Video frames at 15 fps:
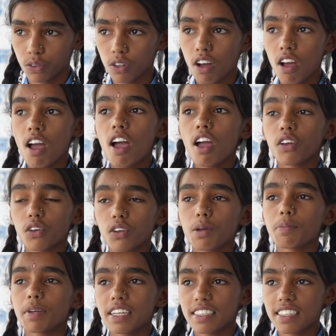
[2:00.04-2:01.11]
हूँ क्योंकि
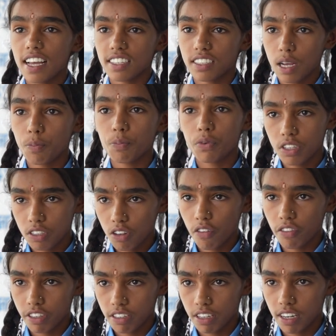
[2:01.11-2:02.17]
मेरे चाचा पुलिस
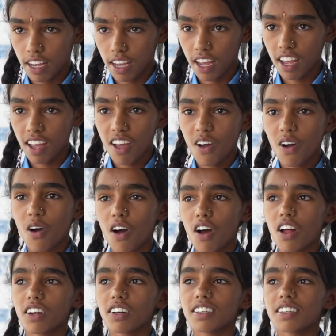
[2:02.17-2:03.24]
ऑफिसर हैं
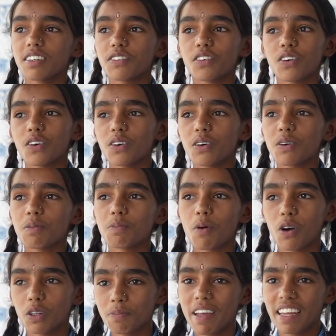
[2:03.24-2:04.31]
और वो
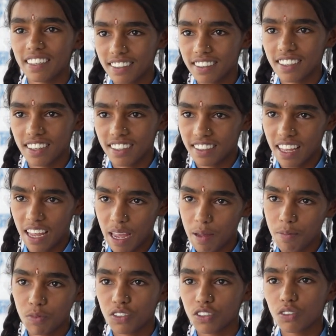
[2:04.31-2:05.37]
बहुत मेहनत करते
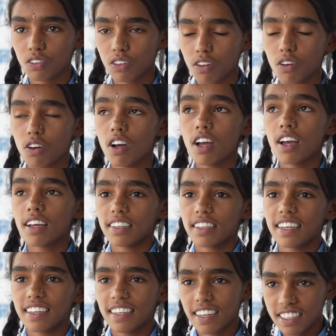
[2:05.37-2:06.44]
हैं मुझे उनको
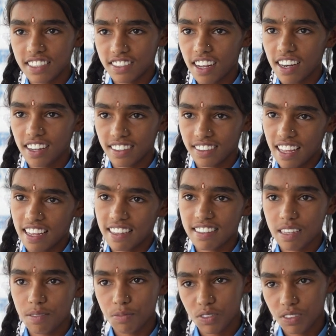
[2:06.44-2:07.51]
देख के अच्छा लगता है
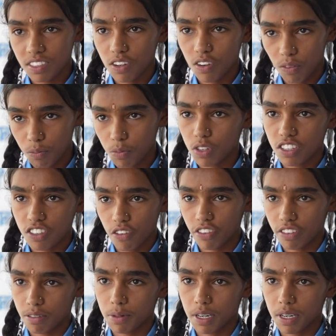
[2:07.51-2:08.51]
इसलिए मुझे पुलिस ऑफिसर